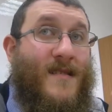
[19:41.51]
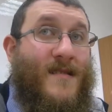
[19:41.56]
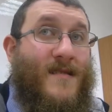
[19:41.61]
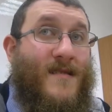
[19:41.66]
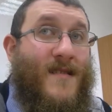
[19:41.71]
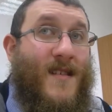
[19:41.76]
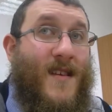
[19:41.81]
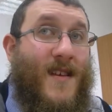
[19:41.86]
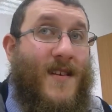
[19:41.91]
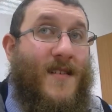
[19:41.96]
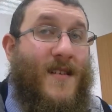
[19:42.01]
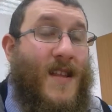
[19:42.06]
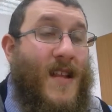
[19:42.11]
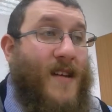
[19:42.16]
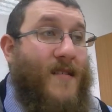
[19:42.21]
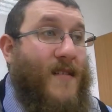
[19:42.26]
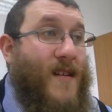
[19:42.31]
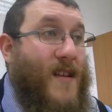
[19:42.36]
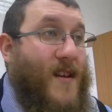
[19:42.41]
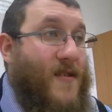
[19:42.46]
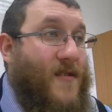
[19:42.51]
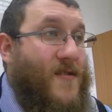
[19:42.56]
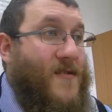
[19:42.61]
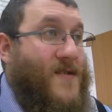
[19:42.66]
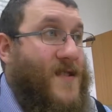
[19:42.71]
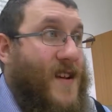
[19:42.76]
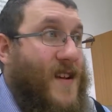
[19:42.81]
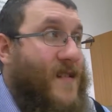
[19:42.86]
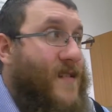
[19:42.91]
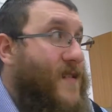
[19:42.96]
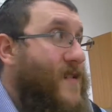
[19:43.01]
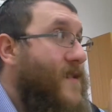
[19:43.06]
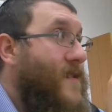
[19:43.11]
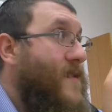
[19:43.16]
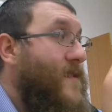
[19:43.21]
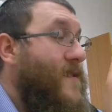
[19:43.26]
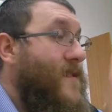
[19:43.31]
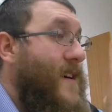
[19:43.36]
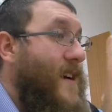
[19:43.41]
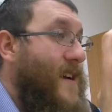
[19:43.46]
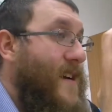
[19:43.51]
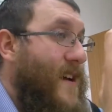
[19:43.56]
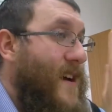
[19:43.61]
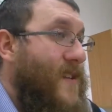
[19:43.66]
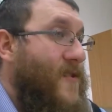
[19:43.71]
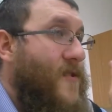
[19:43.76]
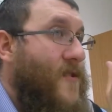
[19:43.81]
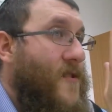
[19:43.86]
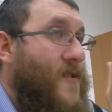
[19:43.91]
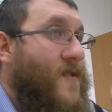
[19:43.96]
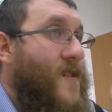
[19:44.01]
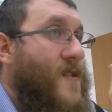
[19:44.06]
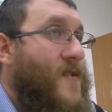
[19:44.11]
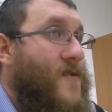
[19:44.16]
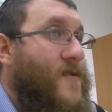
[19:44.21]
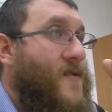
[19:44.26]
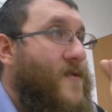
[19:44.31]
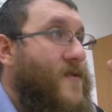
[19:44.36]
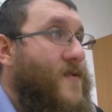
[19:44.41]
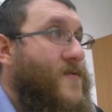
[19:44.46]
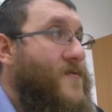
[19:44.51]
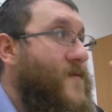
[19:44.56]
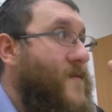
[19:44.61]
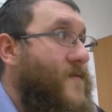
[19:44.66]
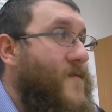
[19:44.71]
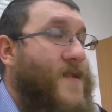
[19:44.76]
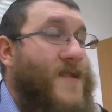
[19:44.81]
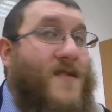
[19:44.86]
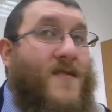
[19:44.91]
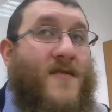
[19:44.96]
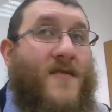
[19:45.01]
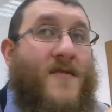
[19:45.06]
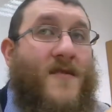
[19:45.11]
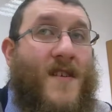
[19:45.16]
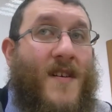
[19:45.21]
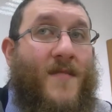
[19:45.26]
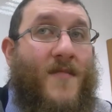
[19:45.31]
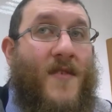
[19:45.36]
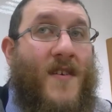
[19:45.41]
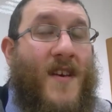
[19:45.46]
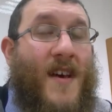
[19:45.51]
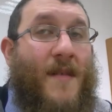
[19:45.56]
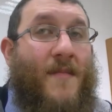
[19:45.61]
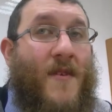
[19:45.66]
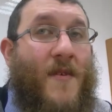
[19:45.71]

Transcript: sino a través de conocer al Creador en todo su esfuerzo, en todo lo que pueda.